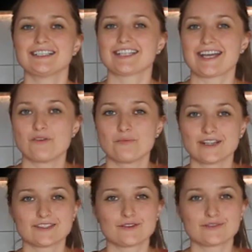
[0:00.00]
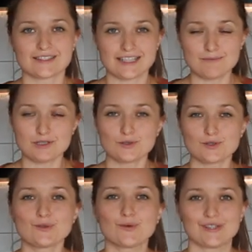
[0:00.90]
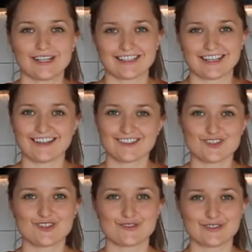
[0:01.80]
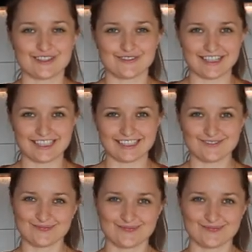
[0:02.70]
den Thermomix auf 10 Minuten 100 Grad Stufe 2 ein.